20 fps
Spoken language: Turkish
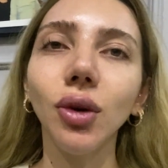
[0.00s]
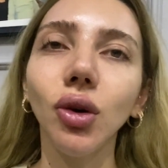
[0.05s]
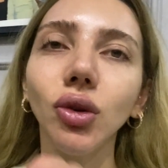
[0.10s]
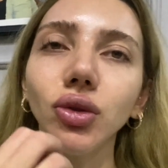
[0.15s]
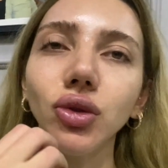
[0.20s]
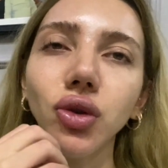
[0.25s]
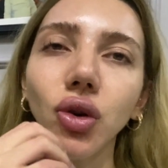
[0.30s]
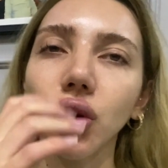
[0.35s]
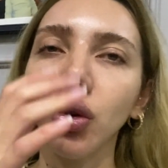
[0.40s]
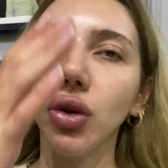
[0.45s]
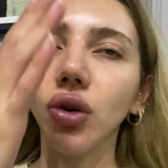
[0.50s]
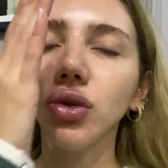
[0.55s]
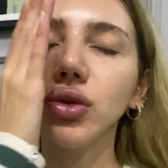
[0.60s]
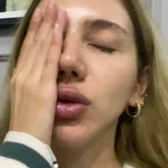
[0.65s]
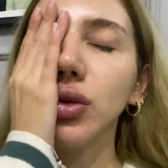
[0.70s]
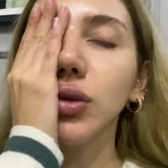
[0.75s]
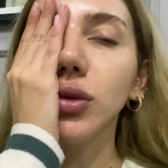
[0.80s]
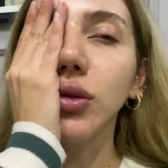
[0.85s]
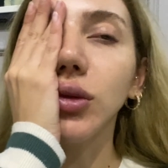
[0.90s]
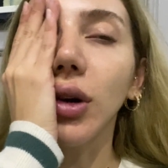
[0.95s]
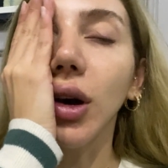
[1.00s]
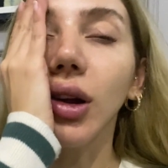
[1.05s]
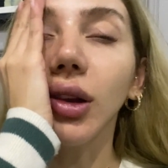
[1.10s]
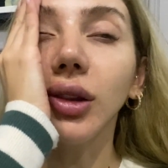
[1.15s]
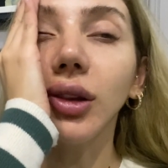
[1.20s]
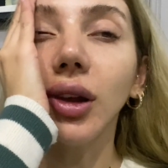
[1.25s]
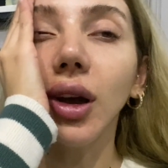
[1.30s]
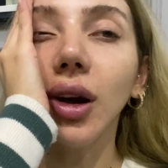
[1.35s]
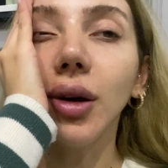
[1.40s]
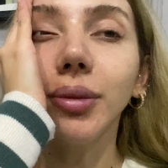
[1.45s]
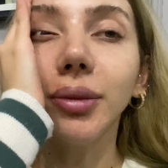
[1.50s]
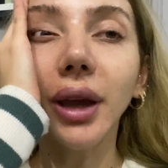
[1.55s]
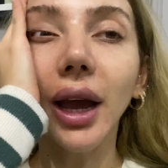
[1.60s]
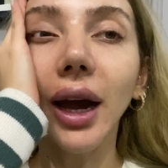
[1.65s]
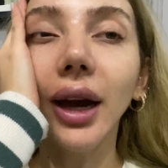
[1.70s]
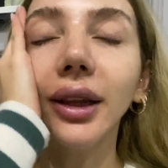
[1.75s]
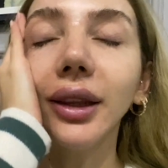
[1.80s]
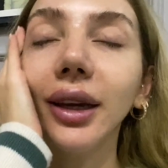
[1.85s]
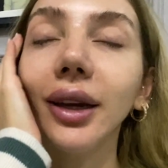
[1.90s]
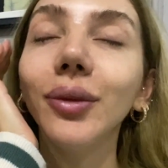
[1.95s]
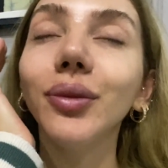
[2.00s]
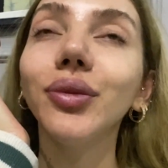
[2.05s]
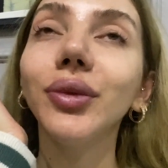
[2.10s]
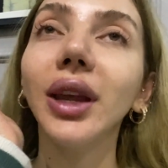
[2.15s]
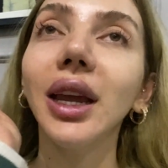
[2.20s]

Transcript: O oh, çok kötüydü Allah'ım yani.